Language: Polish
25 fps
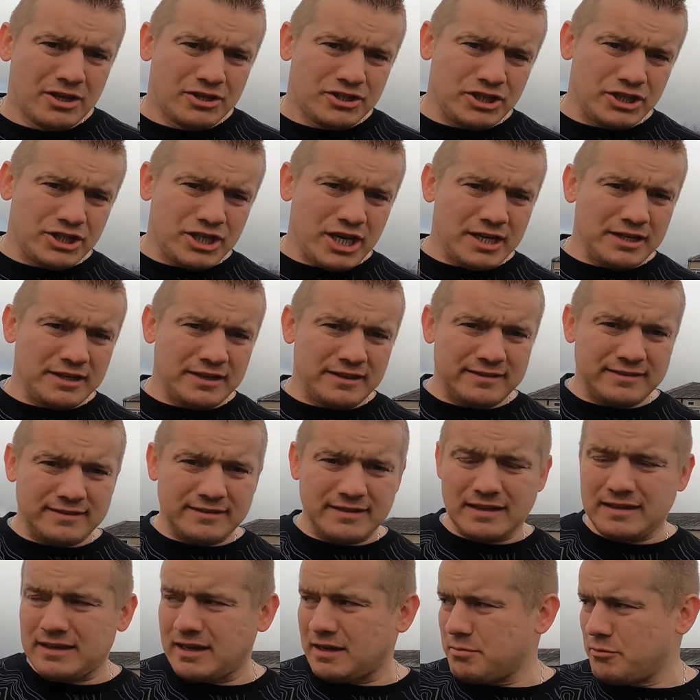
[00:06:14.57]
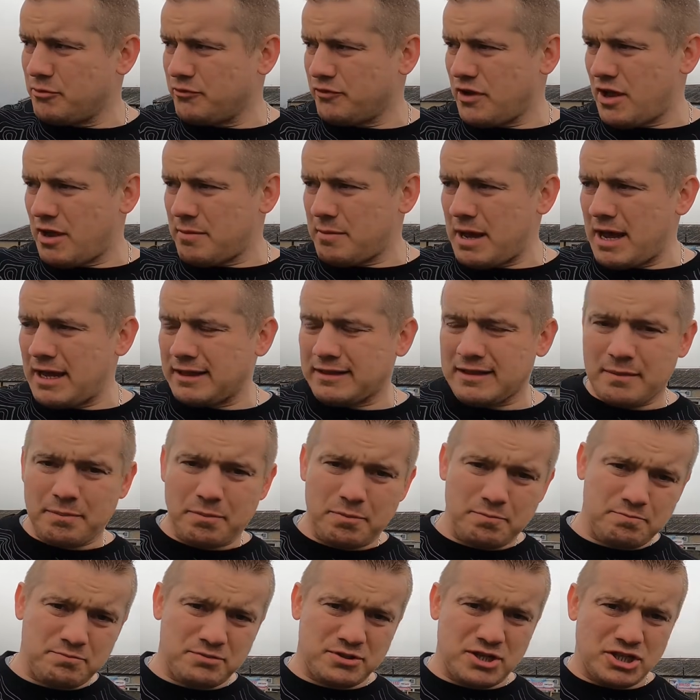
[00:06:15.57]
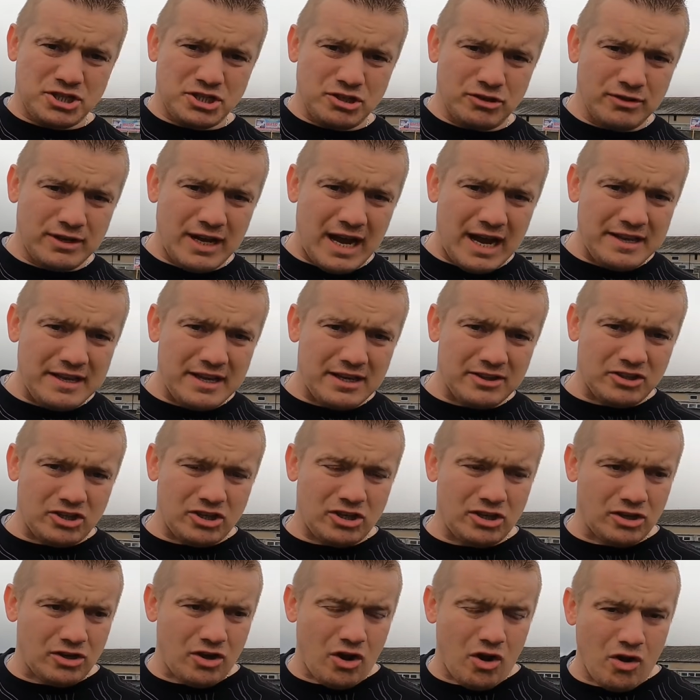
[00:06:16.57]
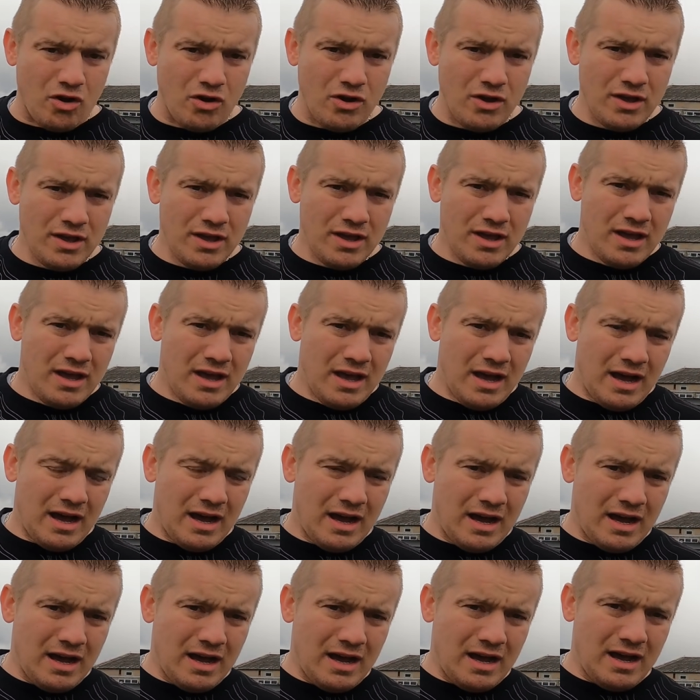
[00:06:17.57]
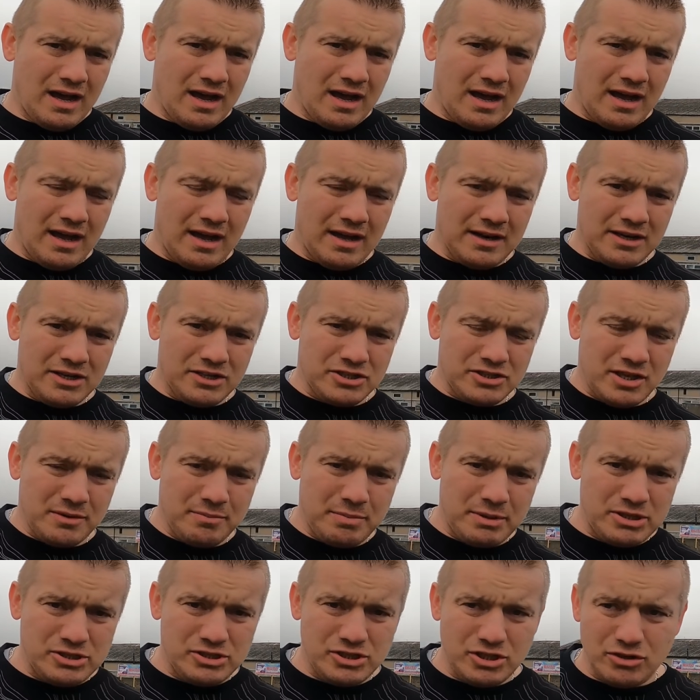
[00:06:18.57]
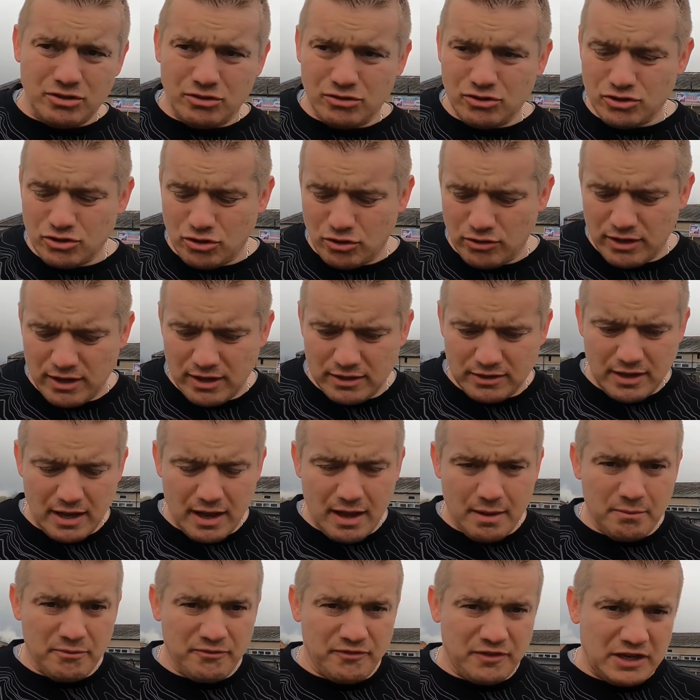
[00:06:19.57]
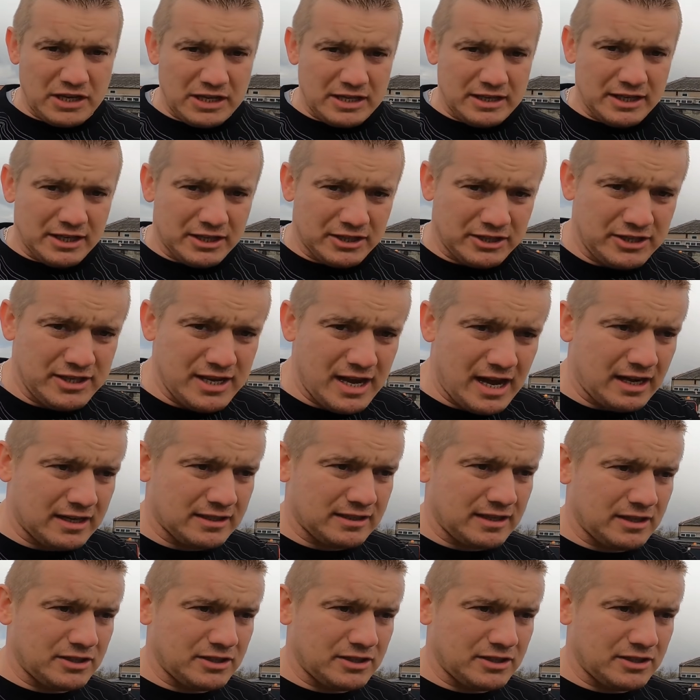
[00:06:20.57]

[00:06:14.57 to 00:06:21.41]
Dzisiaj jest, tak jak mówiłem, etap przeciągania tylko a, a reszta będzie kończone tam w innych dniach.